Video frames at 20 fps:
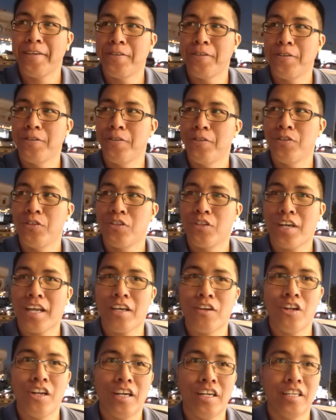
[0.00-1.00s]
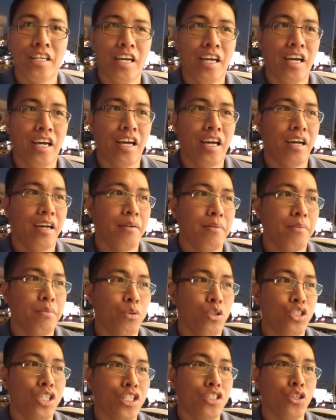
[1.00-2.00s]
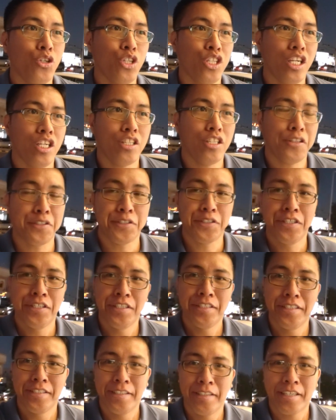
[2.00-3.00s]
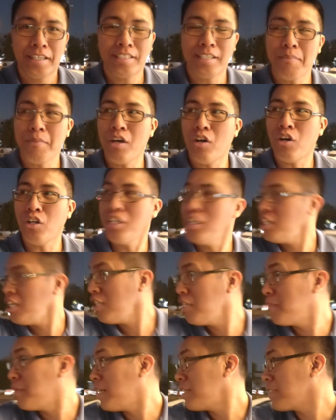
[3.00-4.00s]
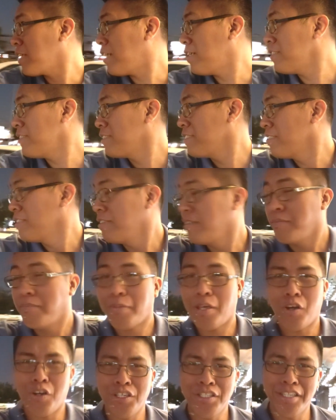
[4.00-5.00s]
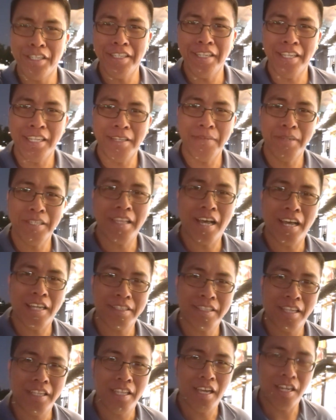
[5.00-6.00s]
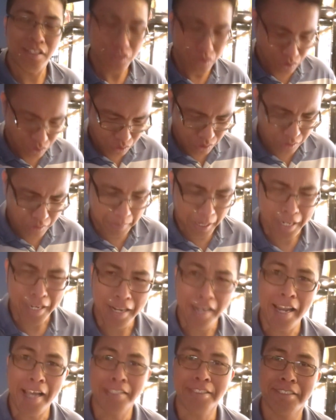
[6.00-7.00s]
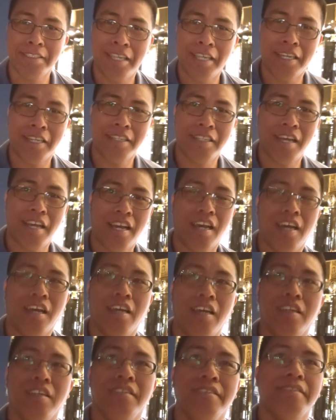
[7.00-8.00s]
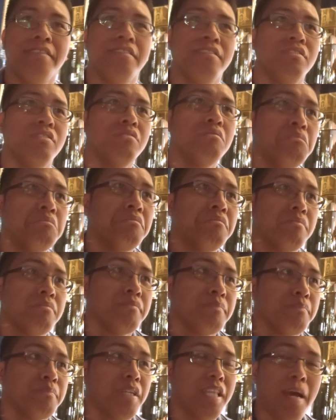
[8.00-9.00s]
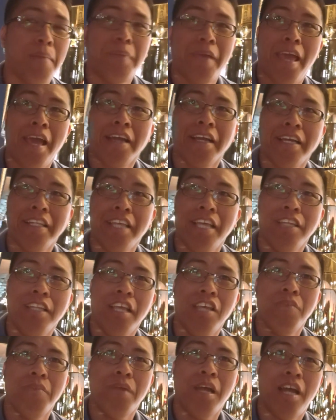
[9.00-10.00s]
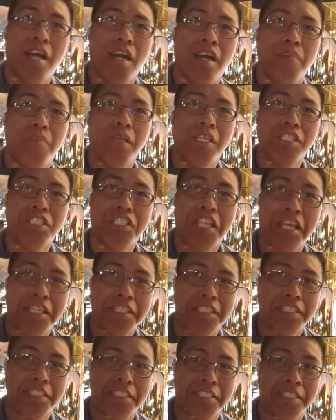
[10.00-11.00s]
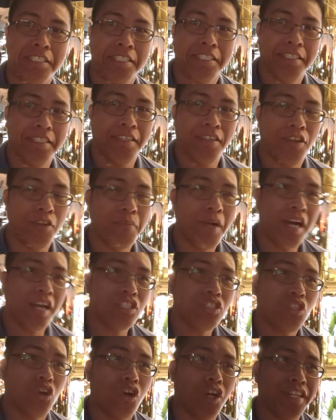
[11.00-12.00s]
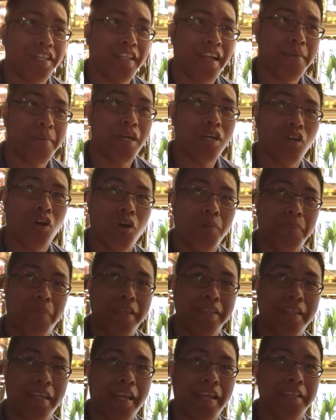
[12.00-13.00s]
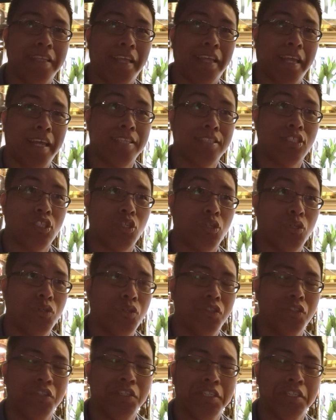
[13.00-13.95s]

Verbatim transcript: yung regular na procedure dito. Kasi may order na, 'di ba, Sal? May order na naman dati ano, parang last year na pinapayagan na yun na yung mga business o mga store na mag-open dire-diretso.